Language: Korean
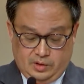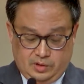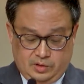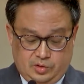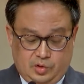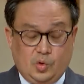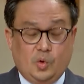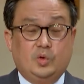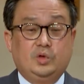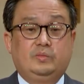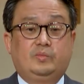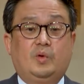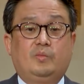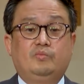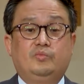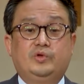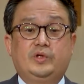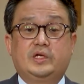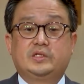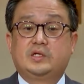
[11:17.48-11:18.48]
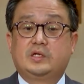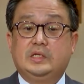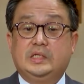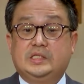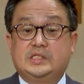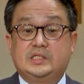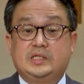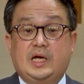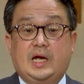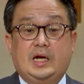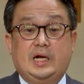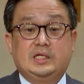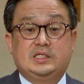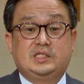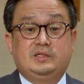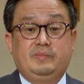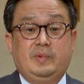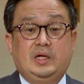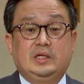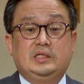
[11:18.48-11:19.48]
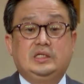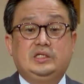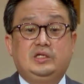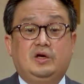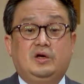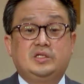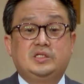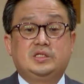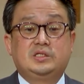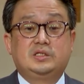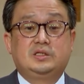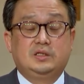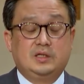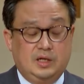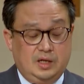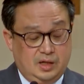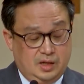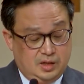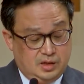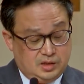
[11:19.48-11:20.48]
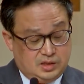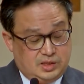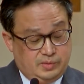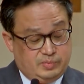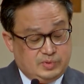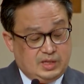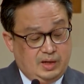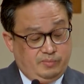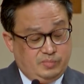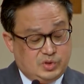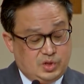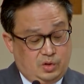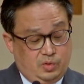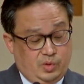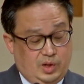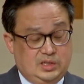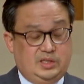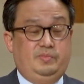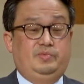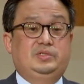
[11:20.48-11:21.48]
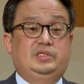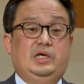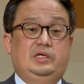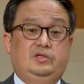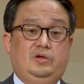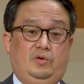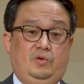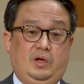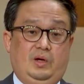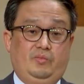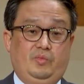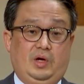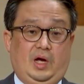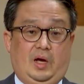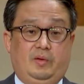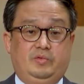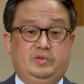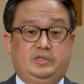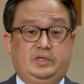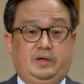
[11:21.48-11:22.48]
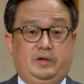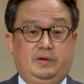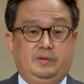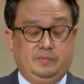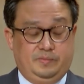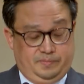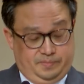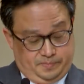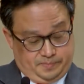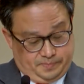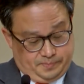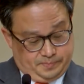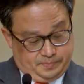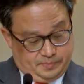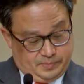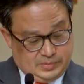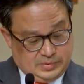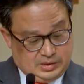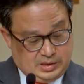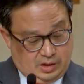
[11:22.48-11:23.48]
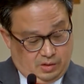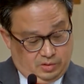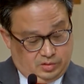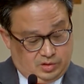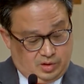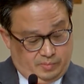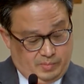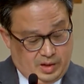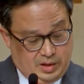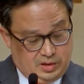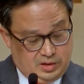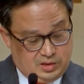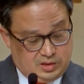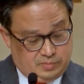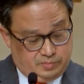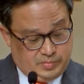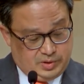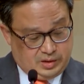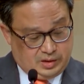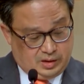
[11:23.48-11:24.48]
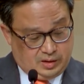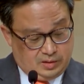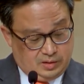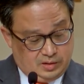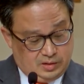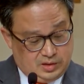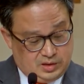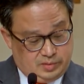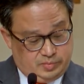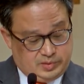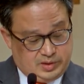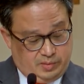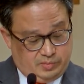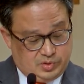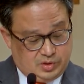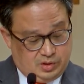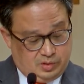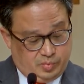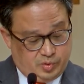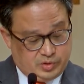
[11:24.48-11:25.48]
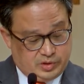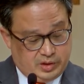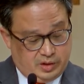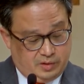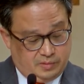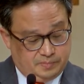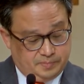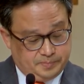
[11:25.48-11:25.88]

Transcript: 그리고 오늘 본문에서 읽지는 않았지만 이어지는 13절과 14절로 한번 가보세요. 자, 어떤 말이 있습니까? 13절 보세요.